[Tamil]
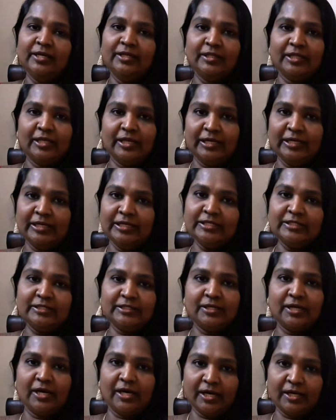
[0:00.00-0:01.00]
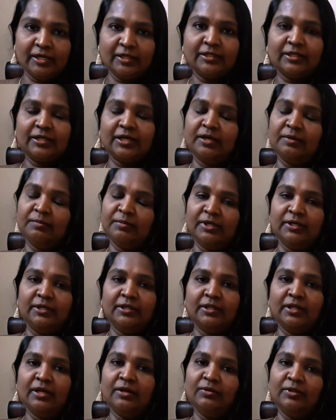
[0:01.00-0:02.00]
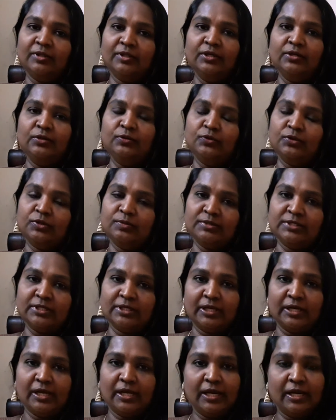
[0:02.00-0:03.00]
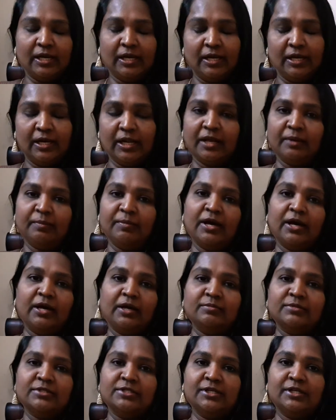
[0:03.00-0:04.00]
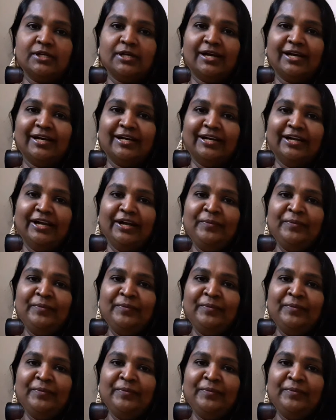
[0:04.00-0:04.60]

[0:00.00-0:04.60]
இந்த ரெண்டு காரணத்துக்காக மட்டும்தான் வந்து யூடியூப் சேனலே எல்லாருமே ஆரம்பிச்சிருக்கிறாங்க